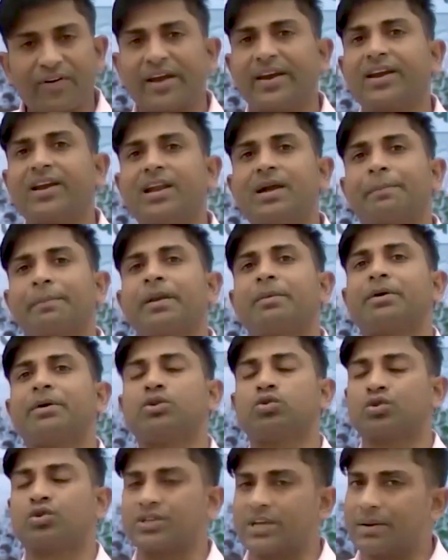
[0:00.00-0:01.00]
फाइनली अपने
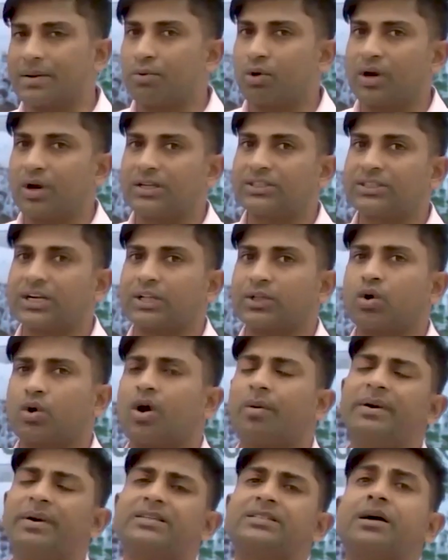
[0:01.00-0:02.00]
बच्चों से ये बोलना चाहता हूँ
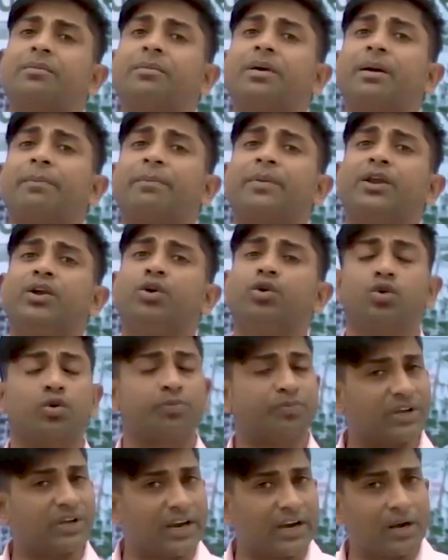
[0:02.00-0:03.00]
हमेशा मैं अपने यूट्यूब
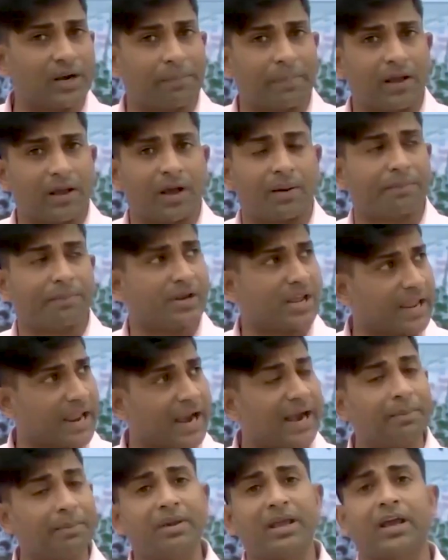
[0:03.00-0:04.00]
चैनल पे अपनी
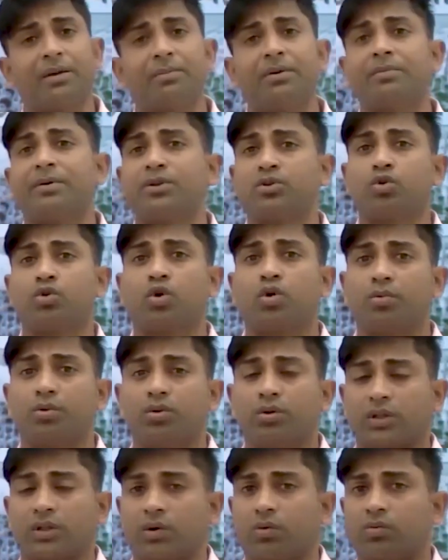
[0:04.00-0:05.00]
अकेडमी के भी बच्चों को
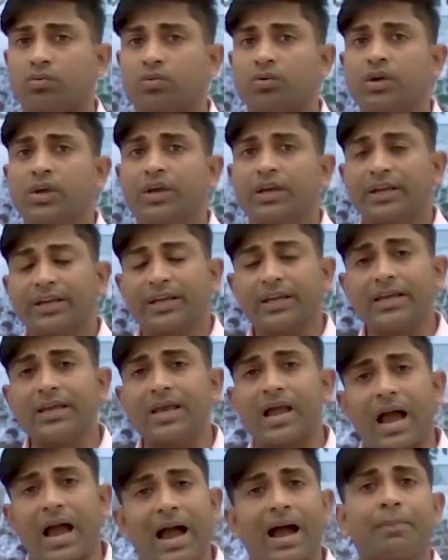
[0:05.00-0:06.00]
बोलता हूँ कि
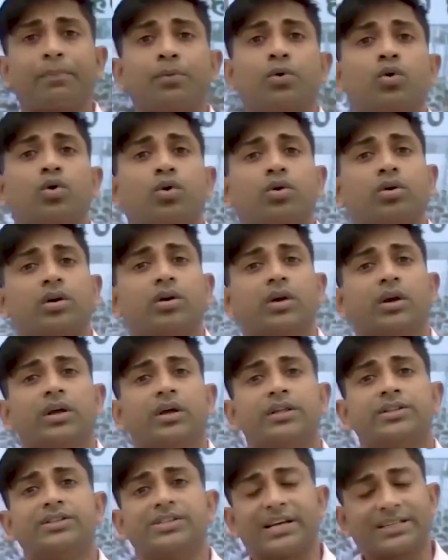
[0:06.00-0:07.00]
आप
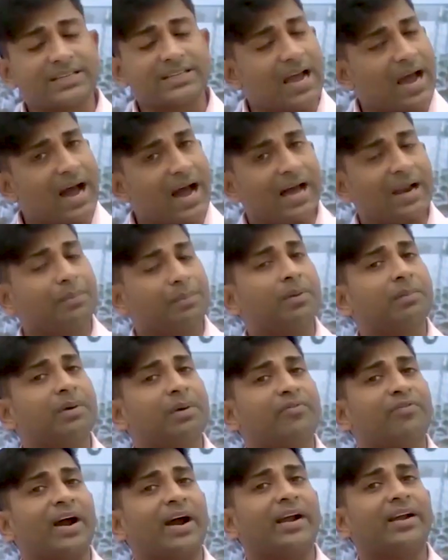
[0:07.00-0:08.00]
लोग जैसे आर्मी में
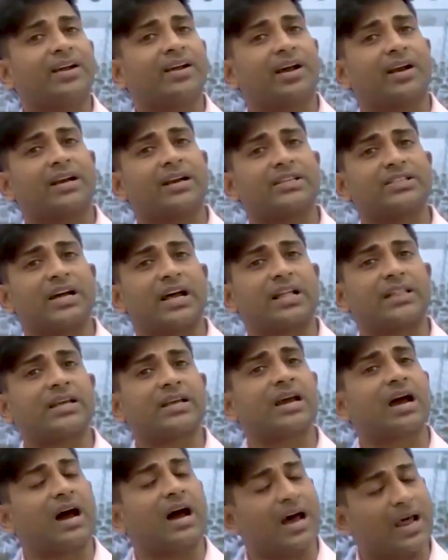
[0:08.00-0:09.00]
फाइट करना चाहते
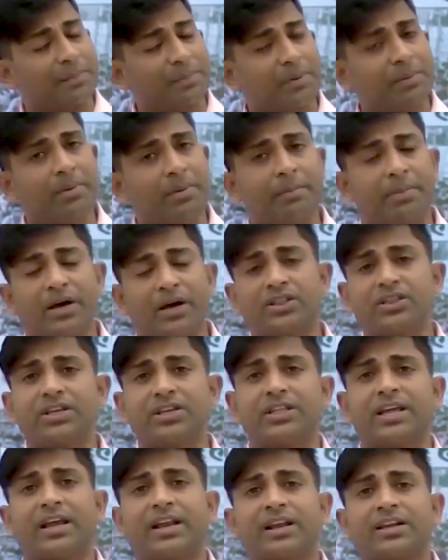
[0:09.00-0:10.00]
हैं आर्मी में भर्ती
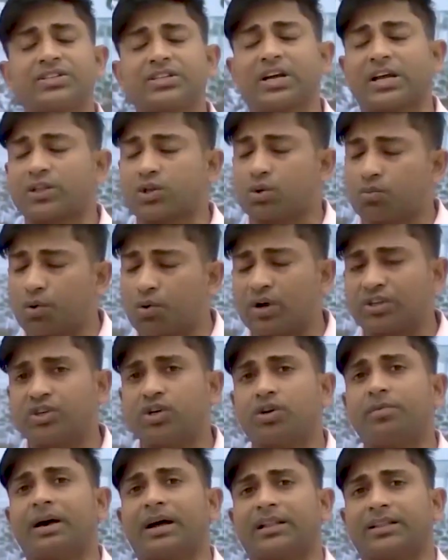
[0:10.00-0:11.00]
देखना चाहते हैं वो
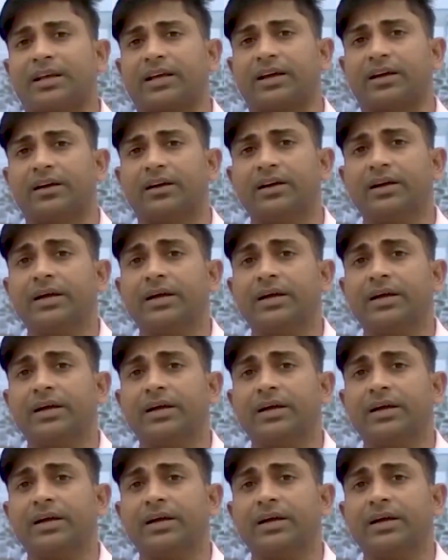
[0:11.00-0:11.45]
अच्छी बात है